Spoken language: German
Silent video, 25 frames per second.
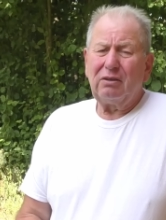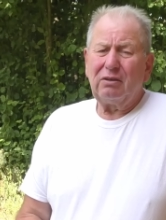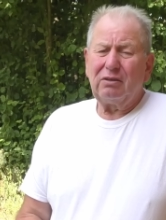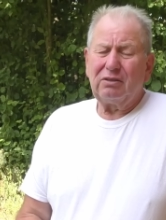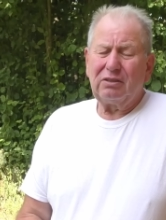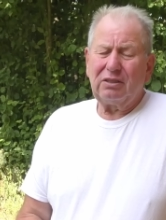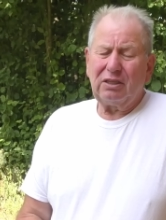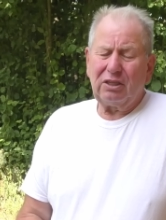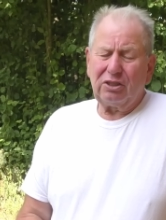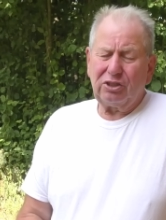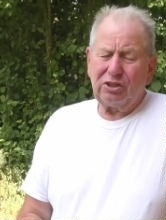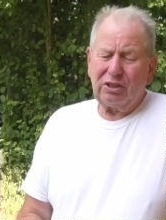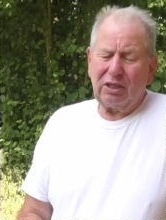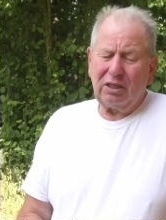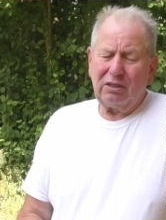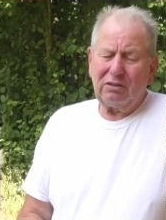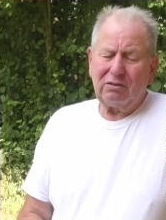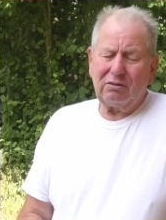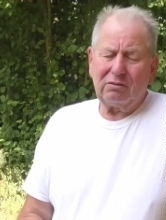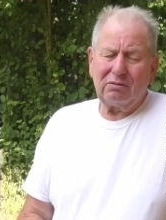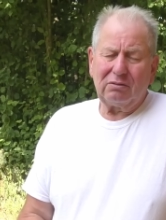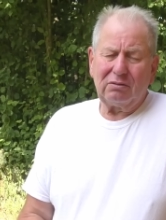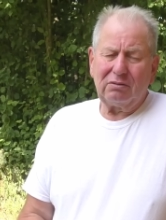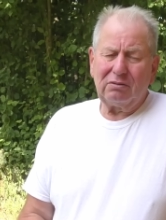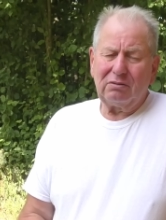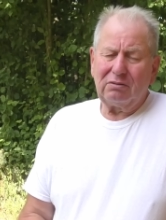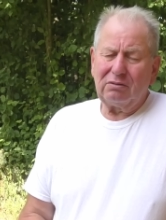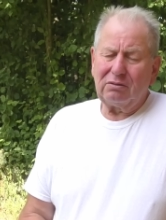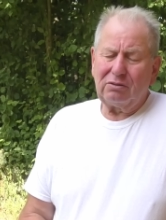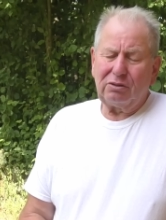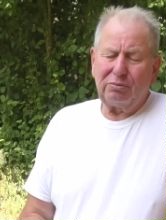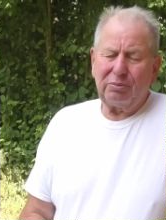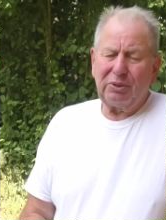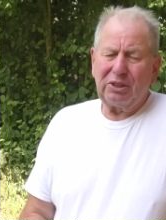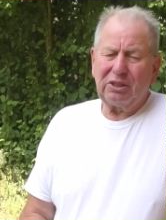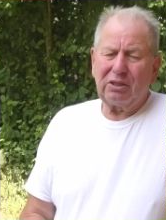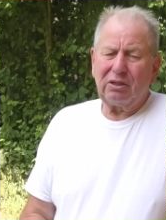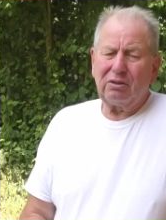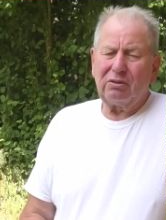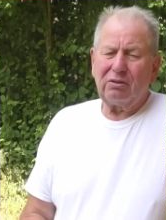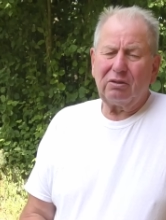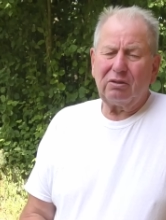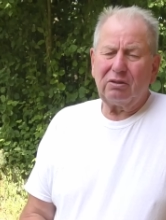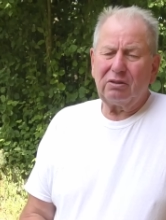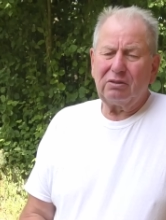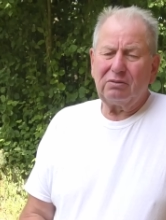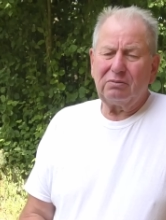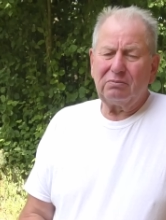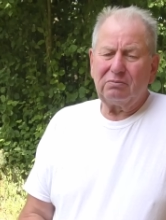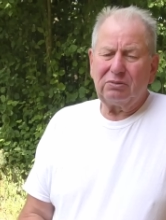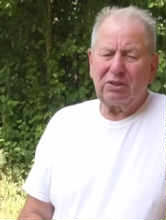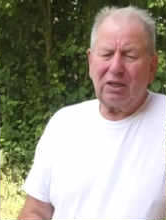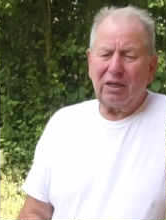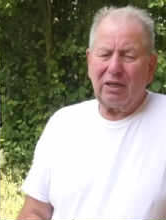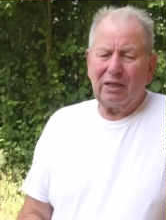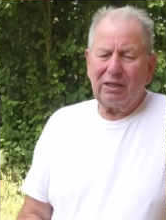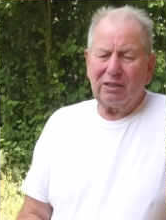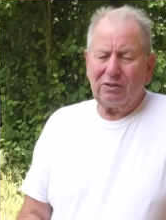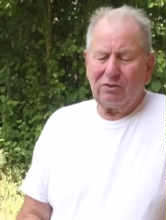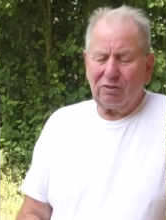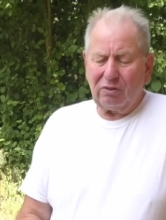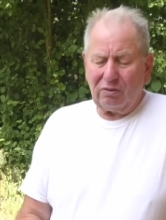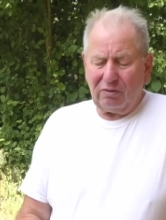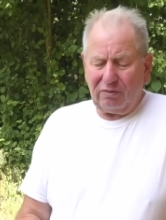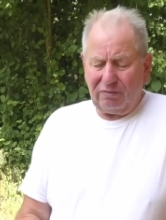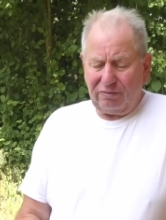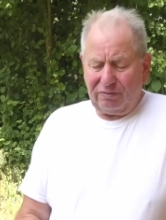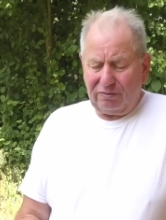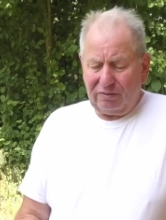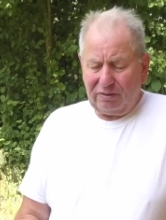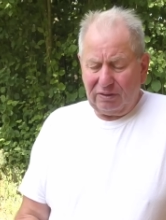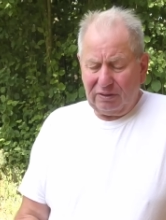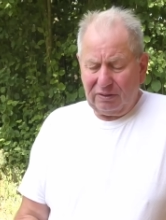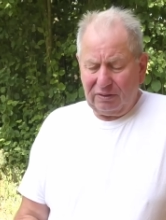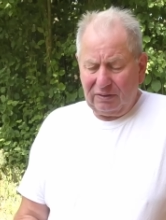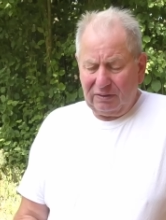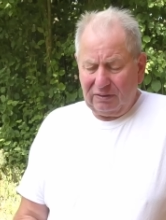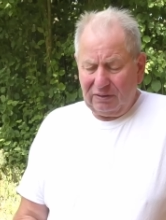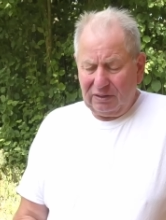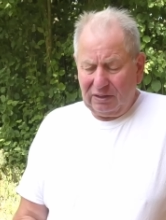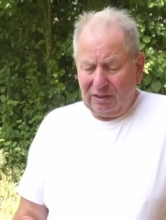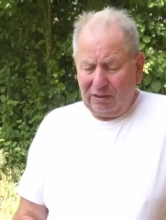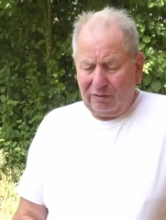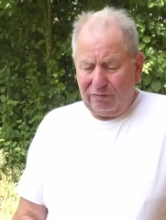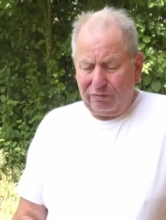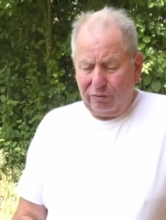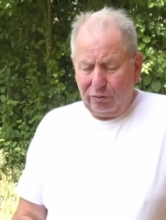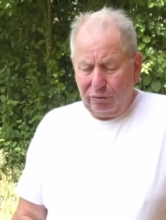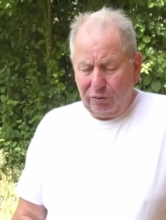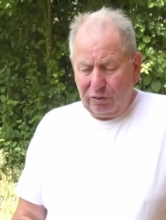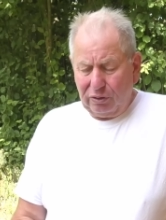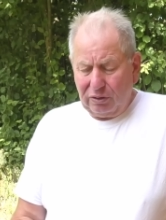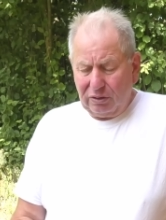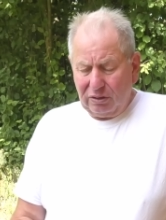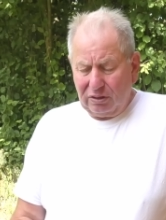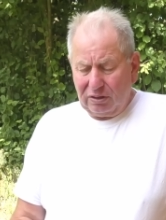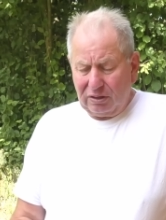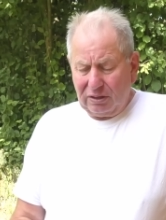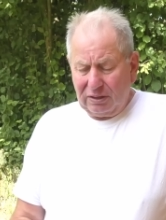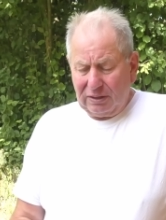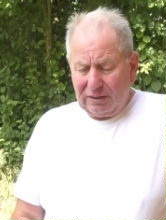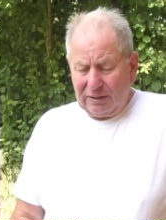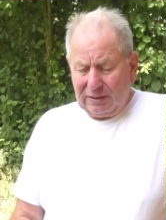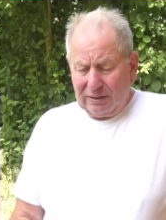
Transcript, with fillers: aus der Stadt und später auch aus einem kleinen Dorf geflüchtet